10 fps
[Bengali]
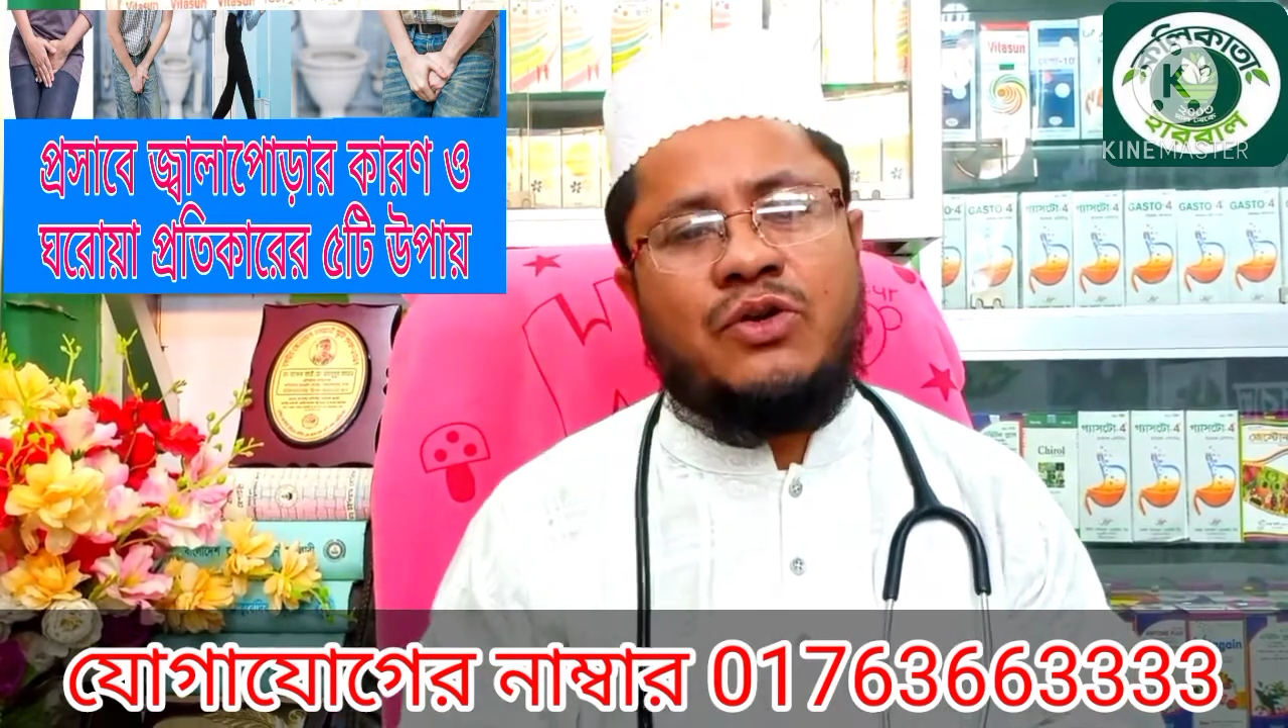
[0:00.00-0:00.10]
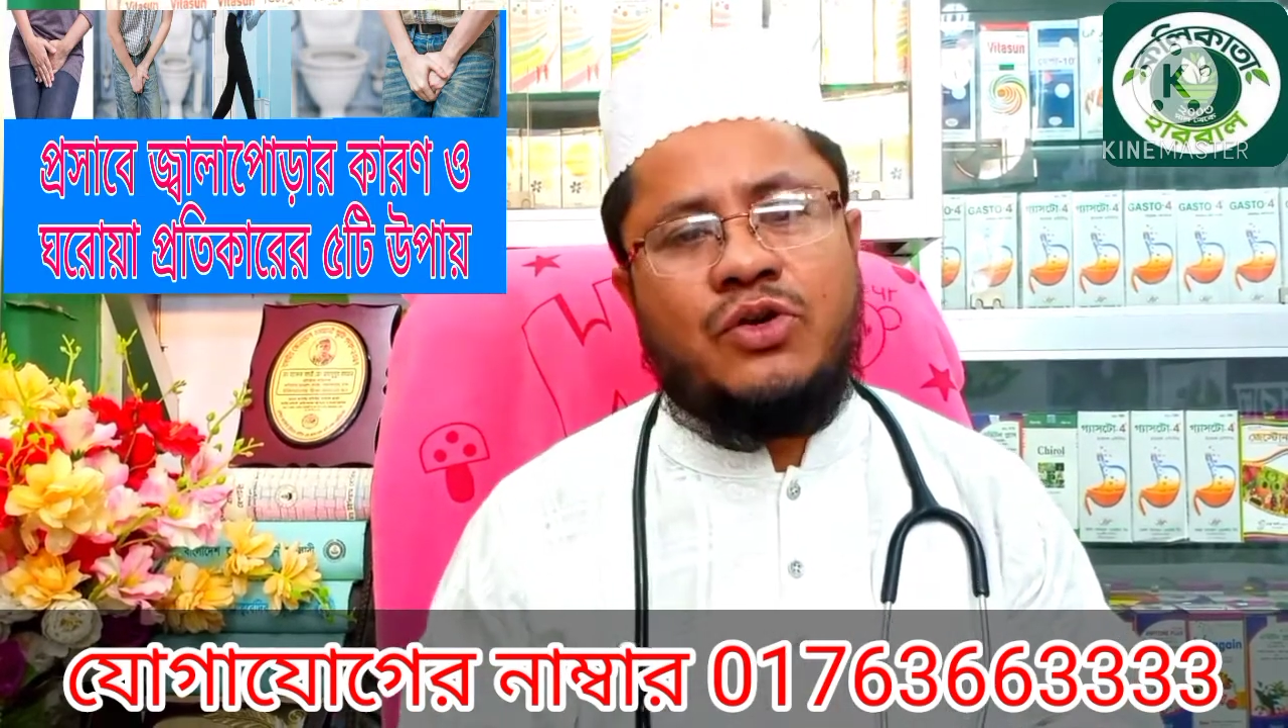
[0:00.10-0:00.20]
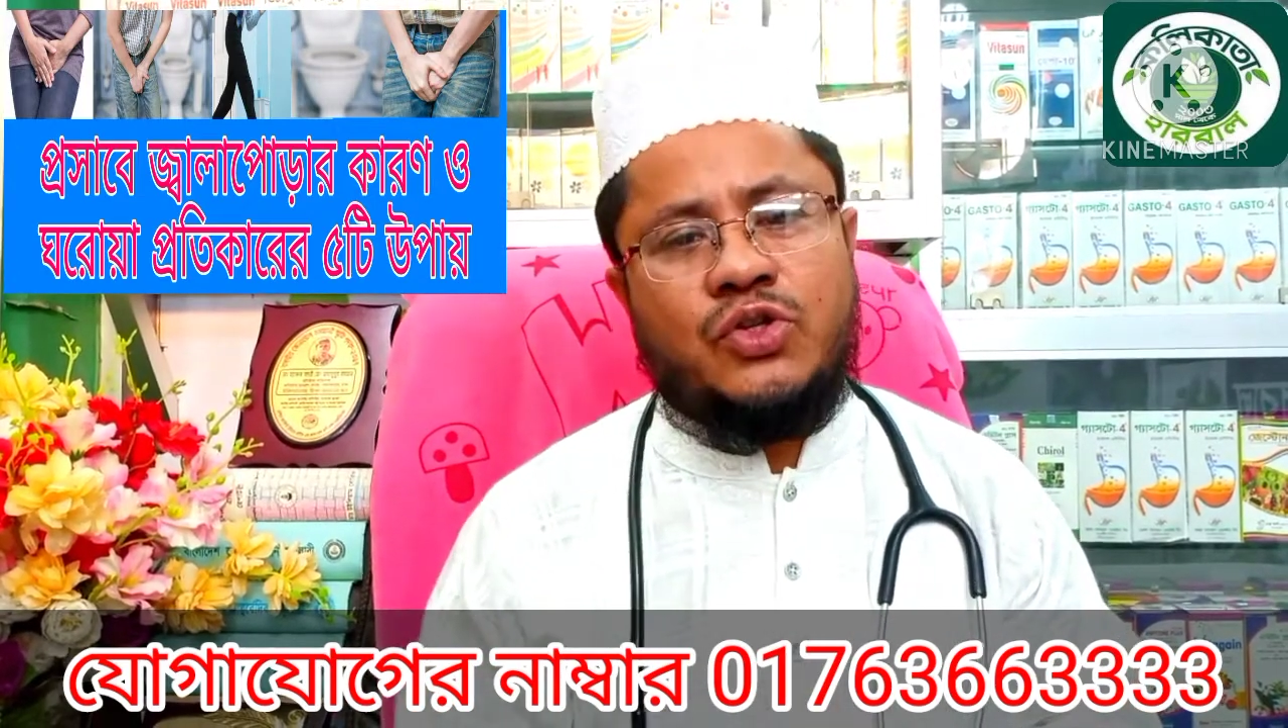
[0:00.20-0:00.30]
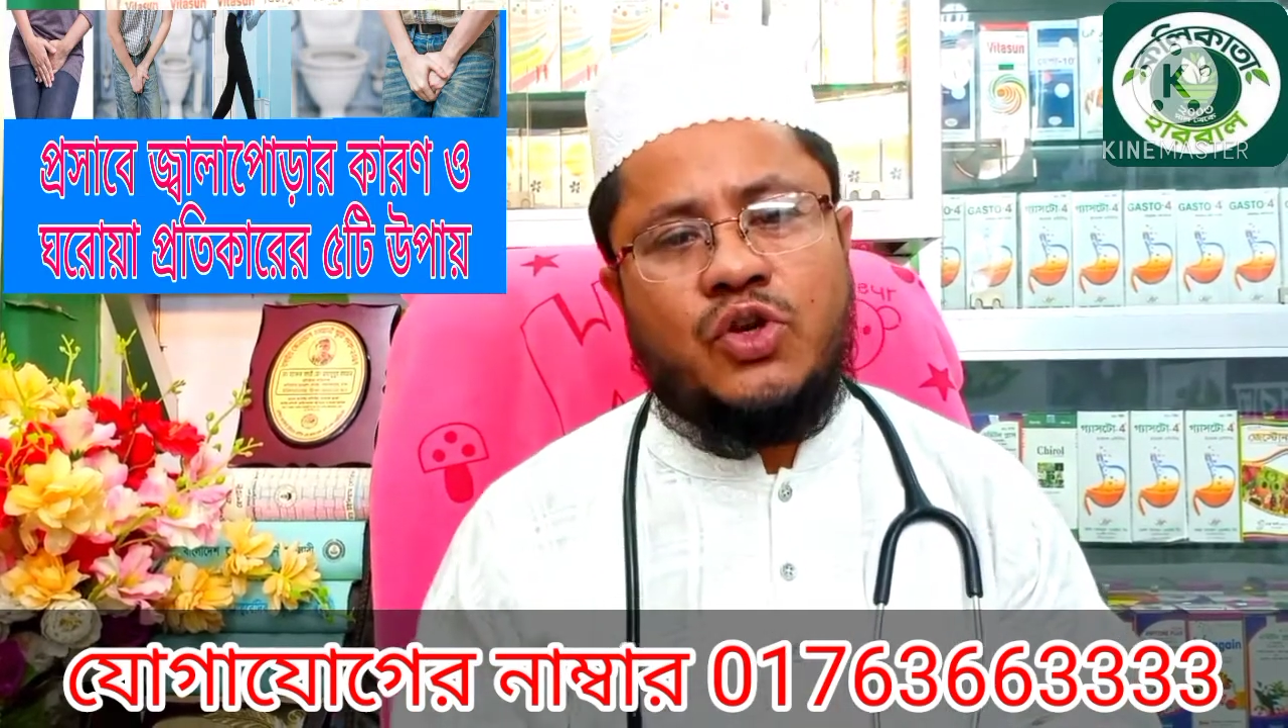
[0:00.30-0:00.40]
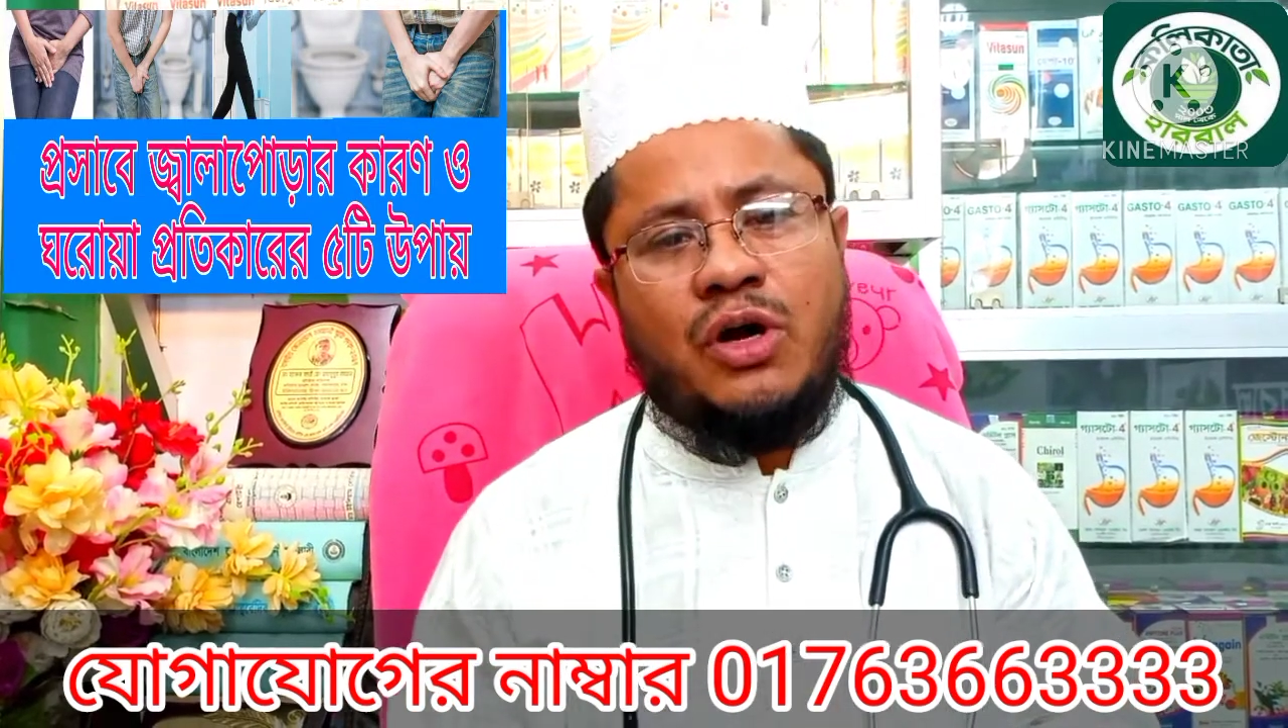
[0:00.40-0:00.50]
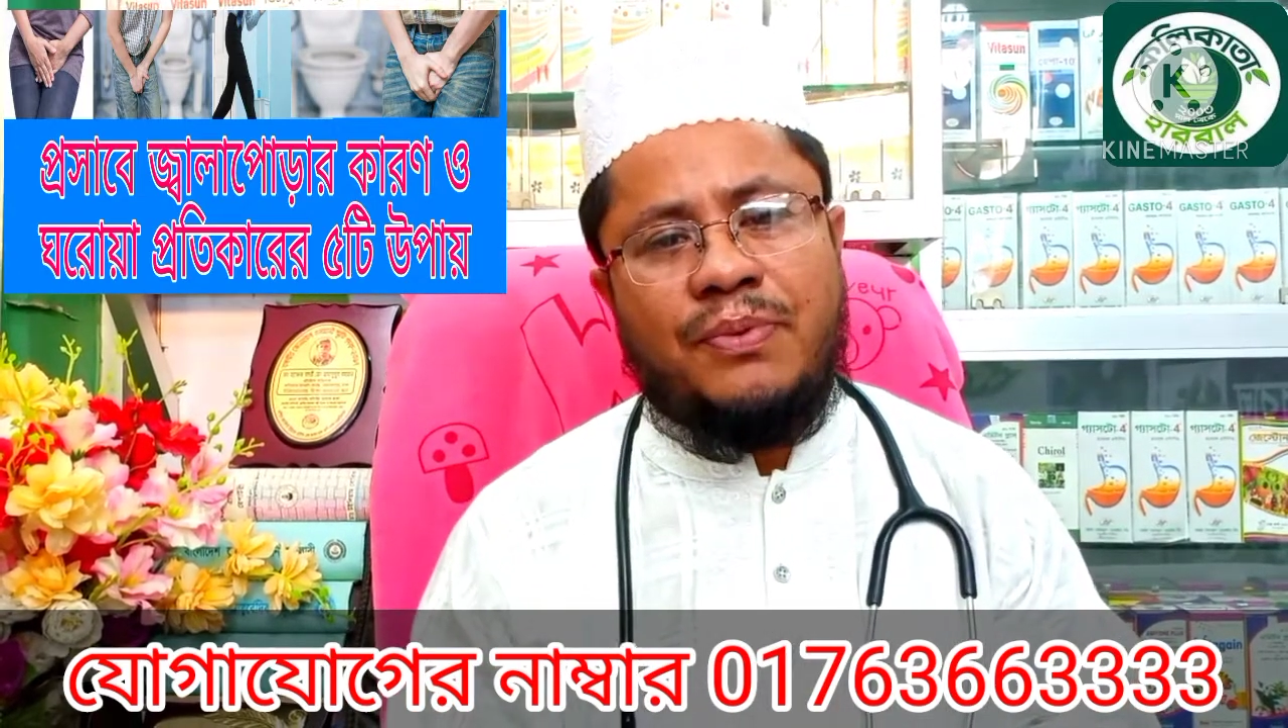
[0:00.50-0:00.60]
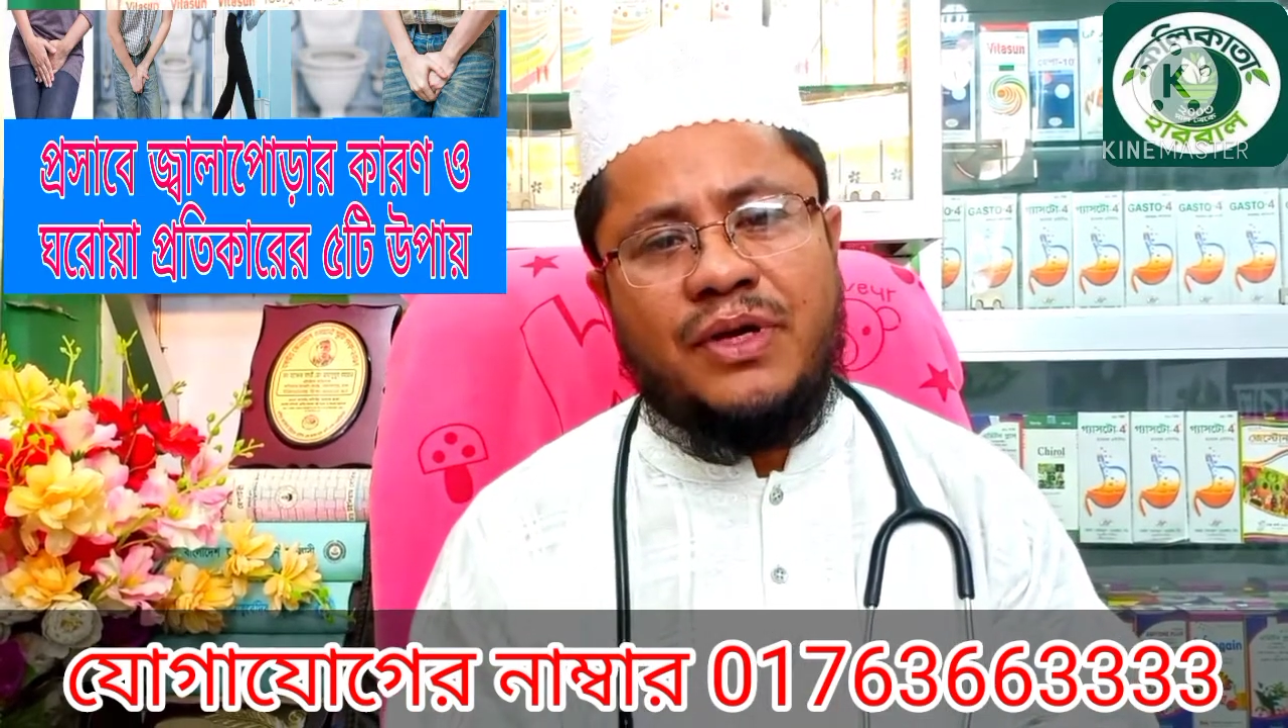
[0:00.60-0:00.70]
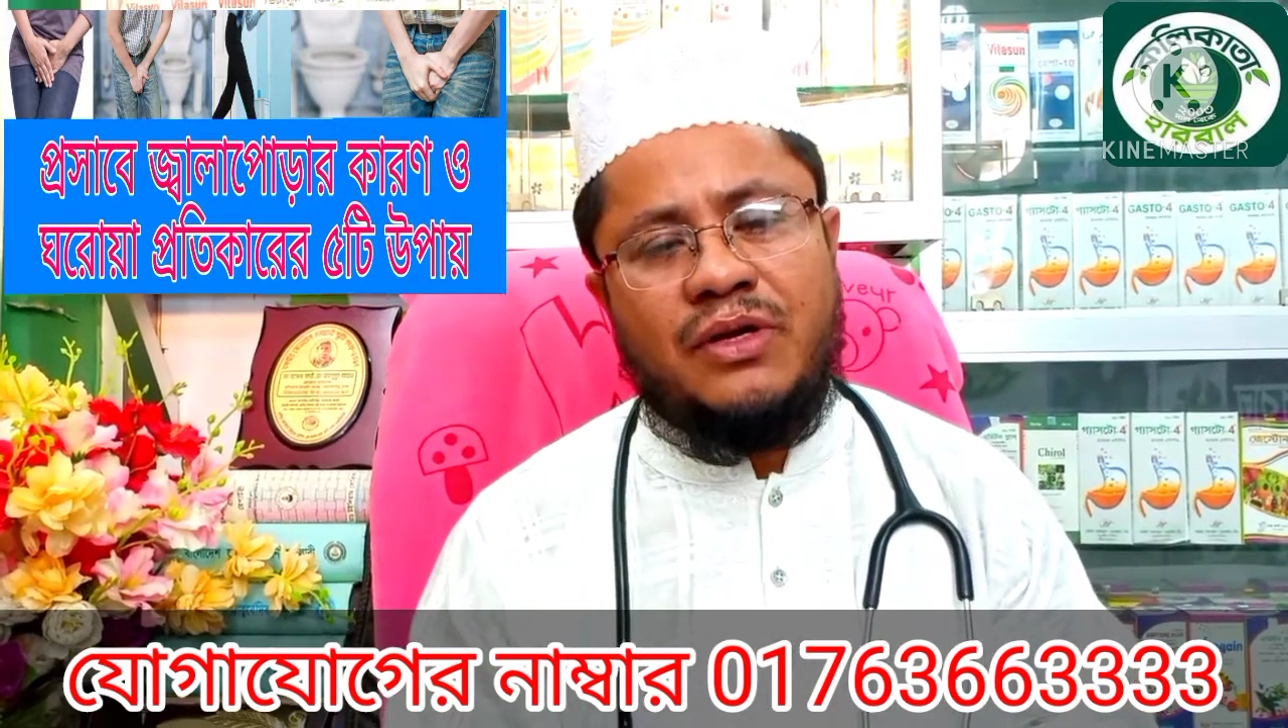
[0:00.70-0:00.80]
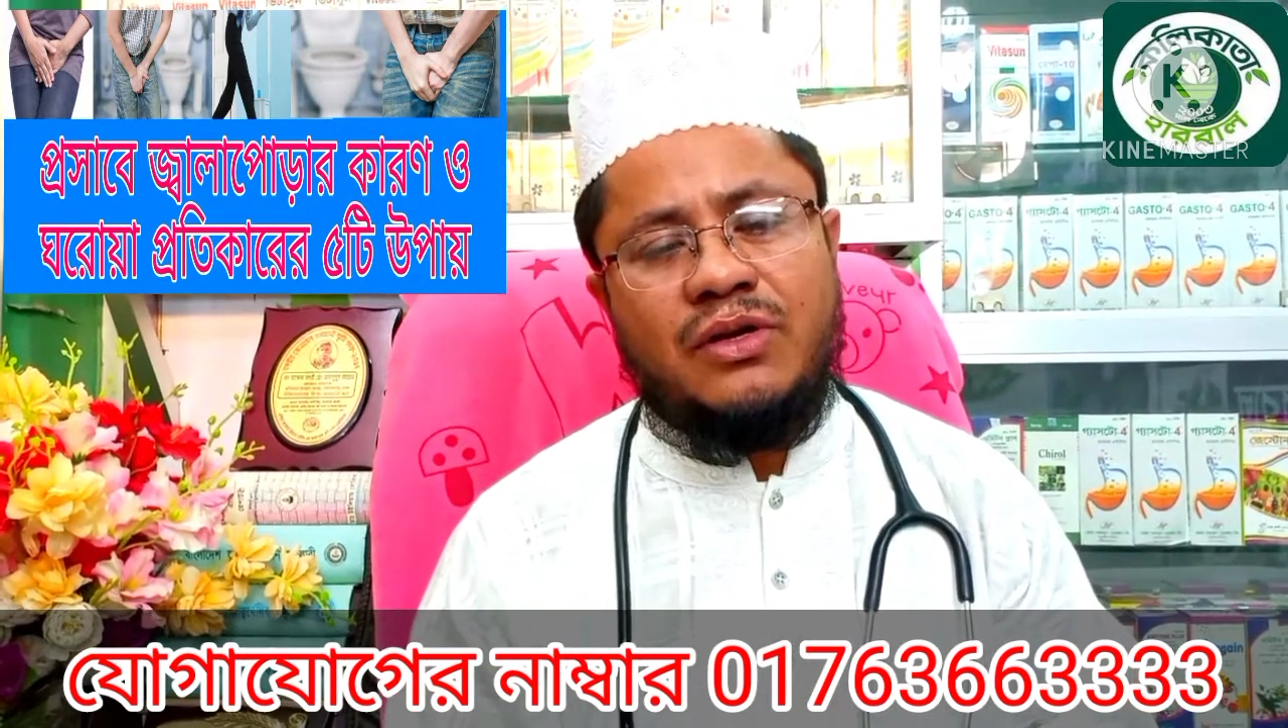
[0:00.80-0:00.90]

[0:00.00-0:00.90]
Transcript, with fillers: করতে হবে